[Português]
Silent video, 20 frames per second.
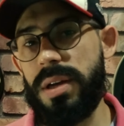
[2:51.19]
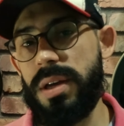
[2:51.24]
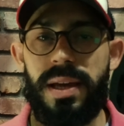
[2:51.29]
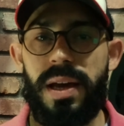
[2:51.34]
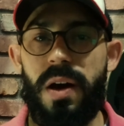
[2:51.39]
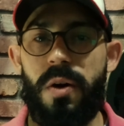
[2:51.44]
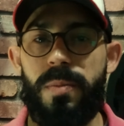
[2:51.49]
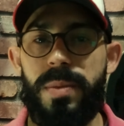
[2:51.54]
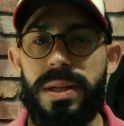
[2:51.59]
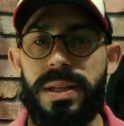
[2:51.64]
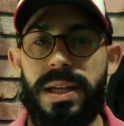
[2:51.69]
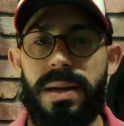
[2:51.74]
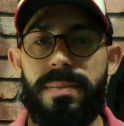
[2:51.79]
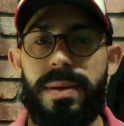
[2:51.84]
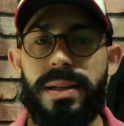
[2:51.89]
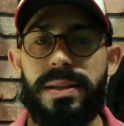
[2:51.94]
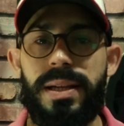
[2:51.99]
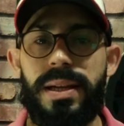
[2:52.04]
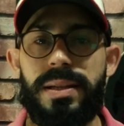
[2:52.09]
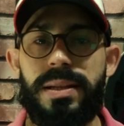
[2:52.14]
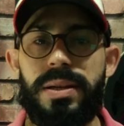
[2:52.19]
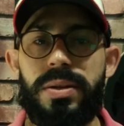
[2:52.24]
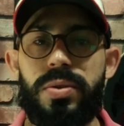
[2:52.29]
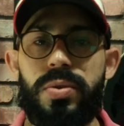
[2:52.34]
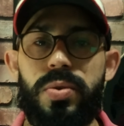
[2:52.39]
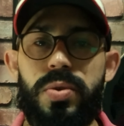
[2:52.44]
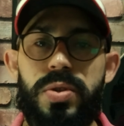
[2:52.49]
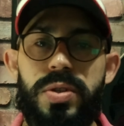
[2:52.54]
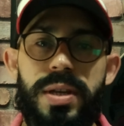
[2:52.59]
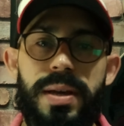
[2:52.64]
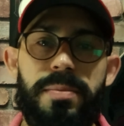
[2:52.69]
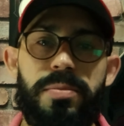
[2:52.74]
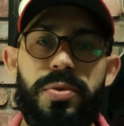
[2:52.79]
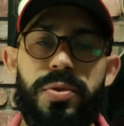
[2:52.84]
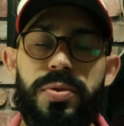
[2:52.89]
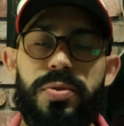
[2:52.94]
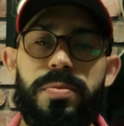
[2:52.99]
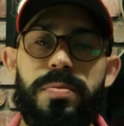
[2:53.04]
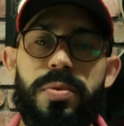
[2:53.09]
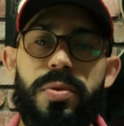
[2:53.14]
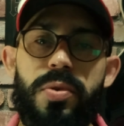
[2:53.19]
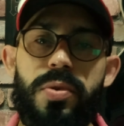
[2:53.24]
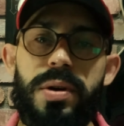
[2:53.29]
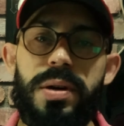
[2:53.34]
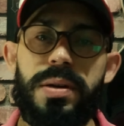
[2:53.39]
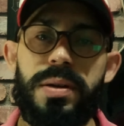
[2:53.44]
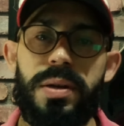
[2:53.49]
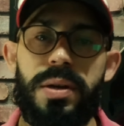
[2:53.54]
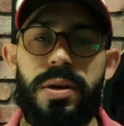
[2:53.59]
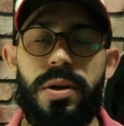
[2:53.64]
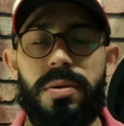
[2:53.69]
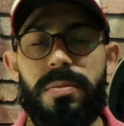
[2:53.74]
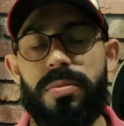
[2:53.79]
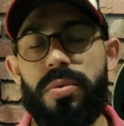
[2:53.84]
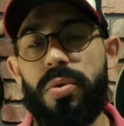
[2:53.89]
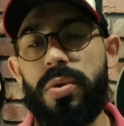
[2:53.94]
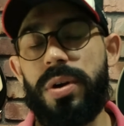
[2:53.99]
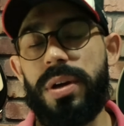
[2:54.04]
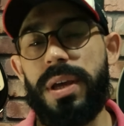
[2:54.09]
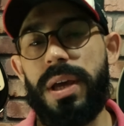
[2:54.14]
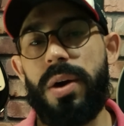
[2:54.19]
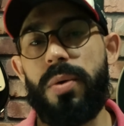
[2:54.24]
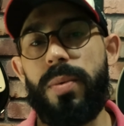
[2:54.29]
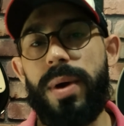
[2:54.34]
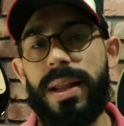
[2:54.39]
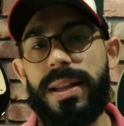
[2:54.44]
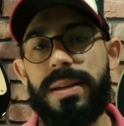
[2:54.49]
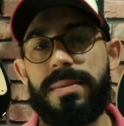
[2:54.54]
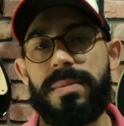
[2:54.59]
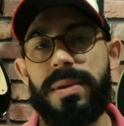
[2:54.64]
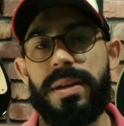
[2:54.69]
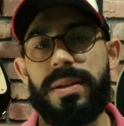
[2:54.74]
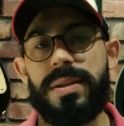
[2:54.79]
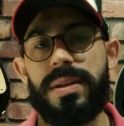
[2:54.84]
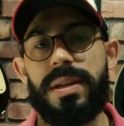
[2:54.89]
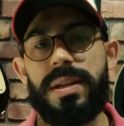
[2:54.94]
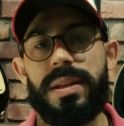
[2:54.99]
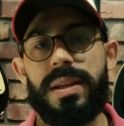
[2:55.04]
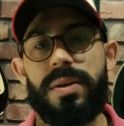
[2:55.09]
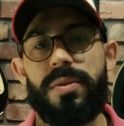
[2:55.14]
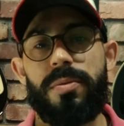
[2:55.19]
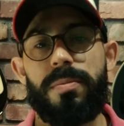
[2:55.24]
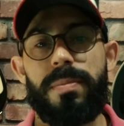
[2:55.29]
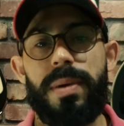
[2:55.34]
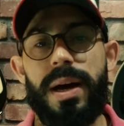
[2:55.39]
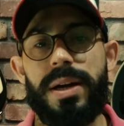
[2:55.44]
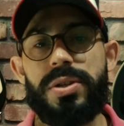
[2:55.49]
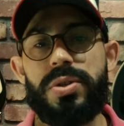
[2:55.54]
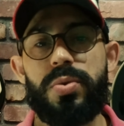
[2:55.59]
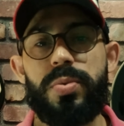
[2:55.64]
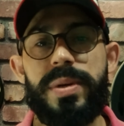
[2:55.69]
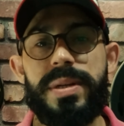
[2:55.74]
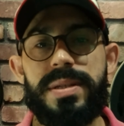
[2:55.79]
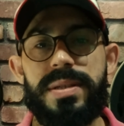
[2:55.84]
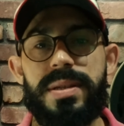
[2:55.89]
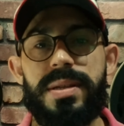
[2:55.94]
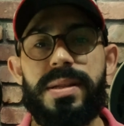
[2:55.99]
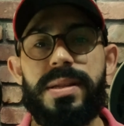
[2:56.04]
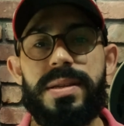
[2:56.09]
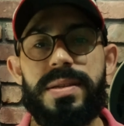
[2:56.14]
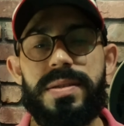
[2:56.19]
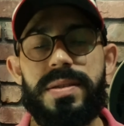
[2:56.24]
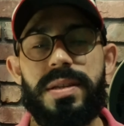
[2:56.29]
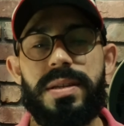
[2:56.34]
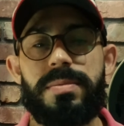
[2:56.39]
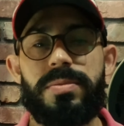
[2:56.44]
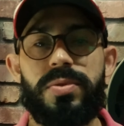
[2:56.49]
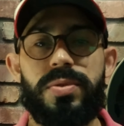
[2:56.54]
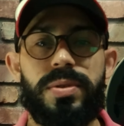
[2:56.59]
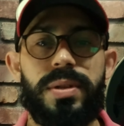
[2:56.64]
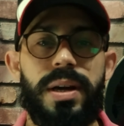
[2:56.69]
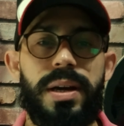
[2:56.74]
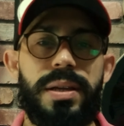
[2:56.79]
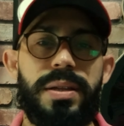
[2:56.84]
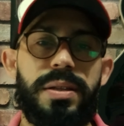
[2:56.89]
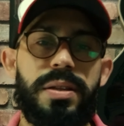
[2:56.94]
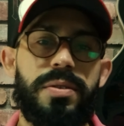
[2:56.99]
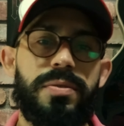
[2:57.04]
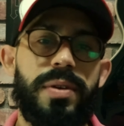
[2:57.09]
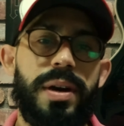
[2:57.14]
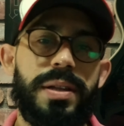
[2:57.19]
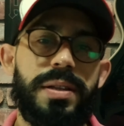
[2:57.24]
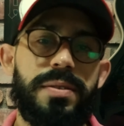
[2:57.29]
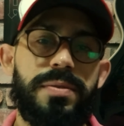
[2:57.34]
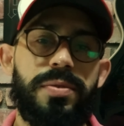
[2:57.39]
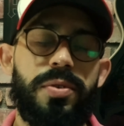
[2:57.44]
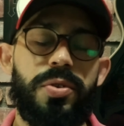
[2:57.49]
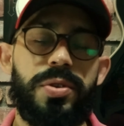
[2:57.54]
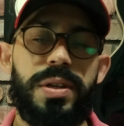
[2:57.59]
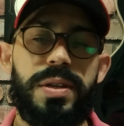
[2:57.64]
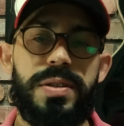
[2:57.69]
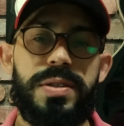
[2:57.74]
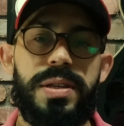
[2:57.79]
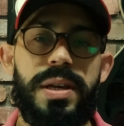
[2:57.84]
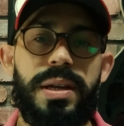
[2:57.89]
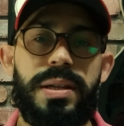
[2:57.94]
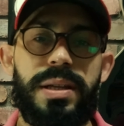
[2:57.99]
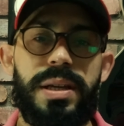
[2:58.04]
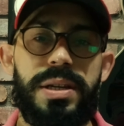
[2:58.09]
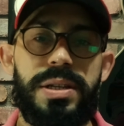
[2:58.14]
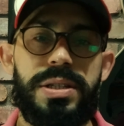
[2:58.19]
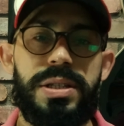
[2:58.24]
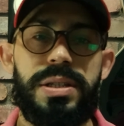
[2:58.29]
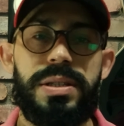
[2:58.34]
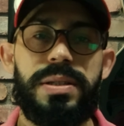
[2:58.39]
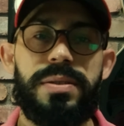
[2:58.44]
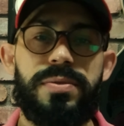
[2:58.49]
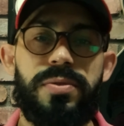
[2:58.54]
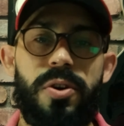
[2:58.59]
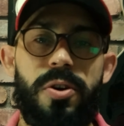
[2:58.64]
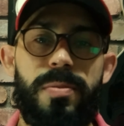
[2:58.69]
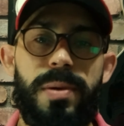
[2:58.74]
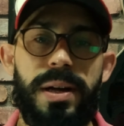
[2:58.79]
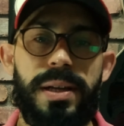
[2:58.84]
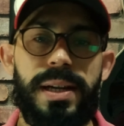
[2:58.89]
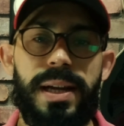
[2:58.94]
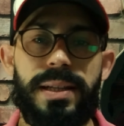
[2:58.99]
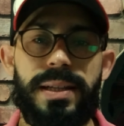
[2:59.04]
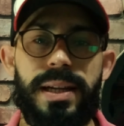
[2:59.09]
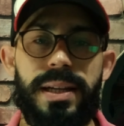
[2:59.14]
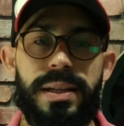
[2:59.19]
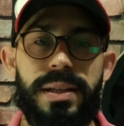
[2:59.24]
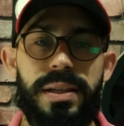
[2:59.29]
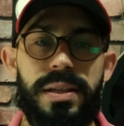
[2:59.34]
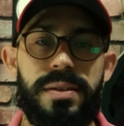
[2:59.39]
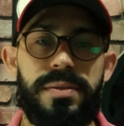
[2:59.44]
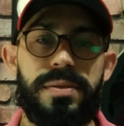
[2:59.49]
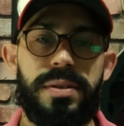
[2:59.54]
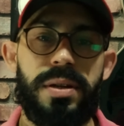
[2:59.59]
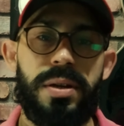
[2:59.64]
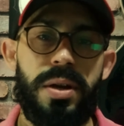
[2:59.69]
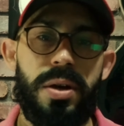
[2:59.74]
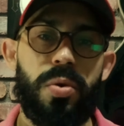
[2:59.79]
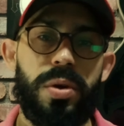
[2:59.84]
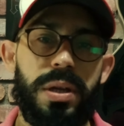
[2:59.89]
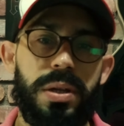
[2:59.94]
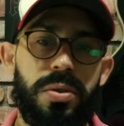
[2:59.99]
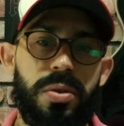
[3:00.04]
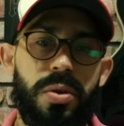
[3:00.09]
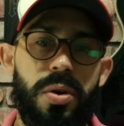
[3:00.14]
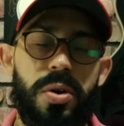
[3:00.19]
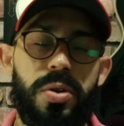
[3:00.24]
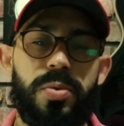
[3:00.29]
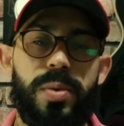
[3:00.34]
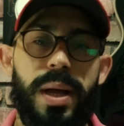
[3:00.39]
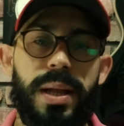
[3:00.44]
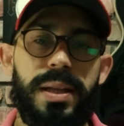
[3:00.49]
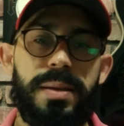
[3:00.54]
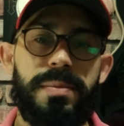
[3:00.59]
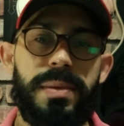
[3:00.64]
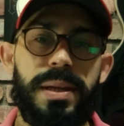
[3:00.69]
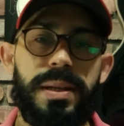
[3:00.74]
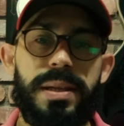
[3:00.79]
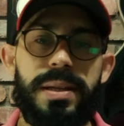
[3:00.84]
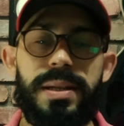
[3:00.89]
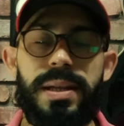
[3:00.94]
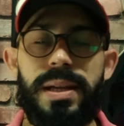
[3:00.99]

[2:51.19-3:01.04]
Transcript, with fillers: Realmente a batata doce é muito boa porque é um alimento que tem um baixo índice glicêmico, tá? Então vai te fornecer energia de forma gradativa, o que torna um alimento